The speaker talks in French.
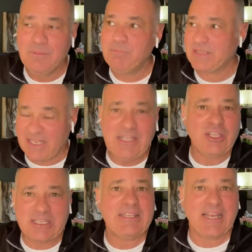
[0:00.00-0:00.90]
Peut-être que
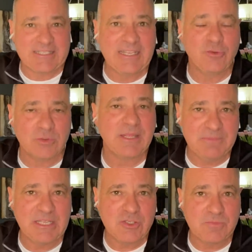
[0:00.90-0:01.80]
tu es en train de
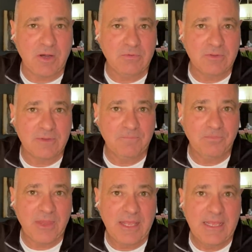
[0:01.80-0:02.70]
contaminer du monde.
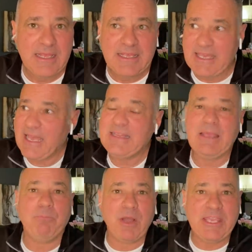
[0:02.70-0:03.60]
Quand tu es
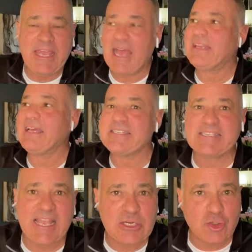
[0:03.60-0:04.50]
pogné à attendre
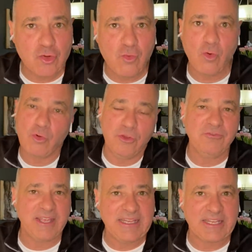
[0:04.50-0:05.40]
5 jours au lieu de
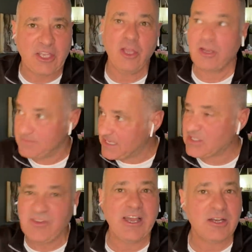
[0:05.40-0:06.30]
24 heures, comme ça
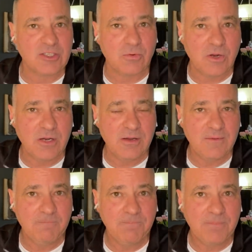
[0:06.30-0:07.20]
se fait à
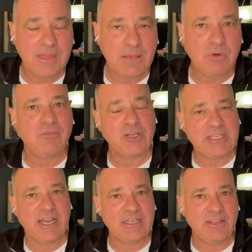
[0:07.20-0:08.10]
Ottawa, pour avoir
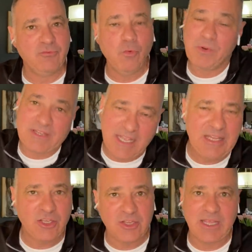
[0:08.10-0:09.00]
tes rendez-vous,
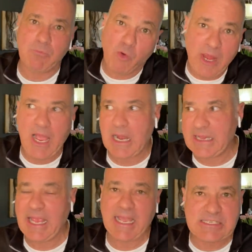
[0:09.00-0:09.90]
peut-être que tu es moins
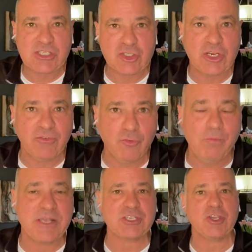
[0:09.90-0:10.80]
enclin à rester chez vous
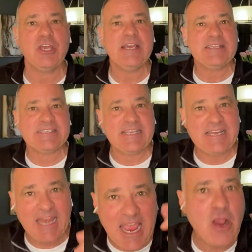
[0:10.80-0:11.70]
parce que c'est
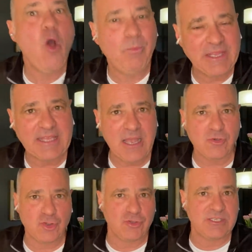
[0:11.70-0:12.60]

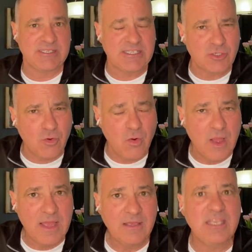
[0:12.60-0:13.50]
l'incompétence du CISO
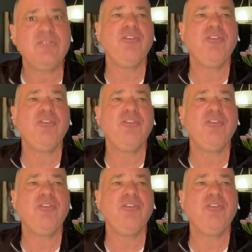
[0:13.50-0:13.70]
qui te